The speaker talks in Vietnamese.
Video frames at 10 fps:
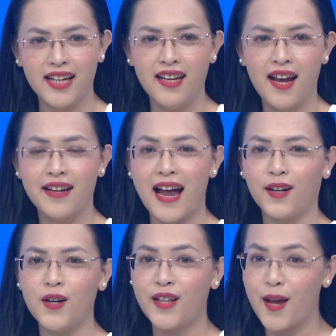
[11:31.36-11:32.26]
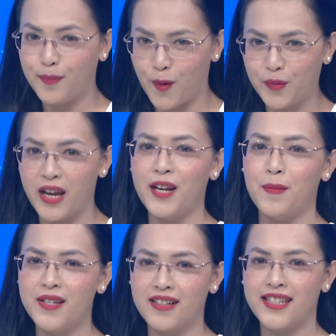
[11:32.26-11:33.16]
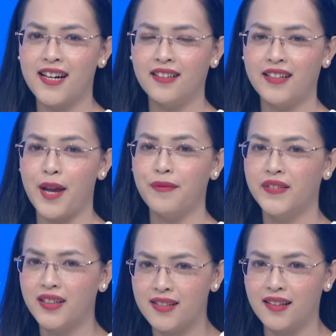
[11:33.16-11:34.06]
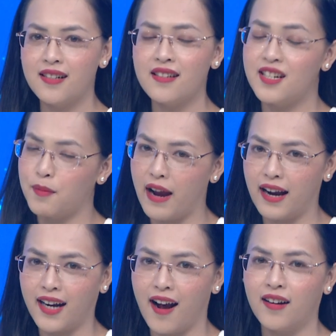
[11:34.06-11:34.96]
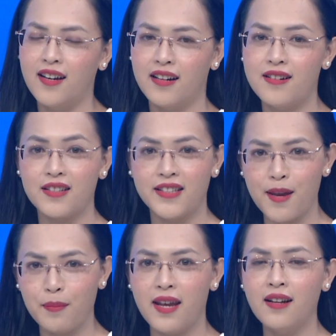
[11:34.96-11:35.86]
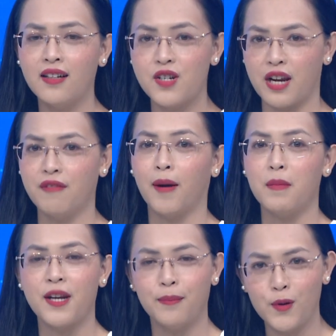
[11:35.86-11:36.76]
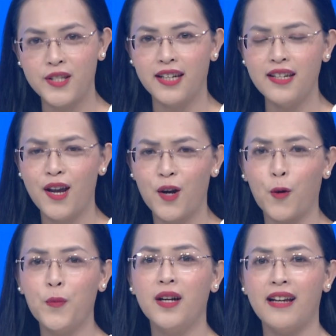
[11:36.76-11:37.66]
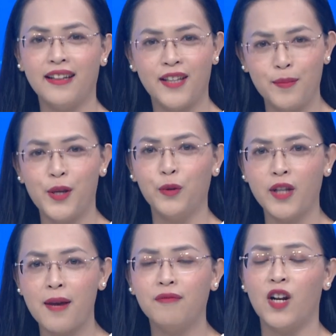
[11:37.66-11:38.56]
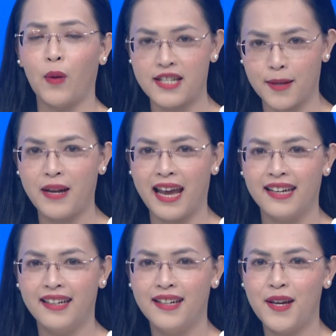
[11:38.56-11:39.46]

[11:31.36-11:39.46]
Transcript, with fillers: Ninh đã có thêm một địa điểm dừng chân để vừa thưởng thức những món ăn ngon được chế biến từ sản phẩm sâm bố chính cũng như là tìm hiểu thêm về loại sâm này.